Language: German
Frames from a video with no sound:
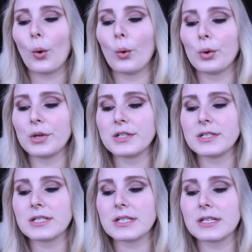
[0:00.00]

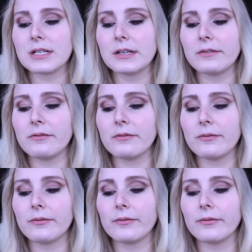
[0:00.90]
Und
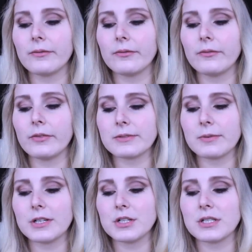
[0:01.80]
was
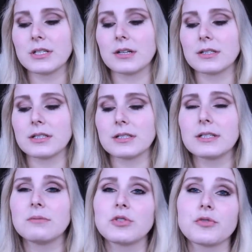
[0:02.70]
wollte ich jetzt sagen? Es ist
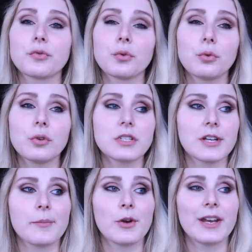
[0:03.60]
ziemlich früh. Ich
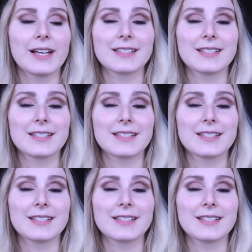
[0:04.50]
habe mir halt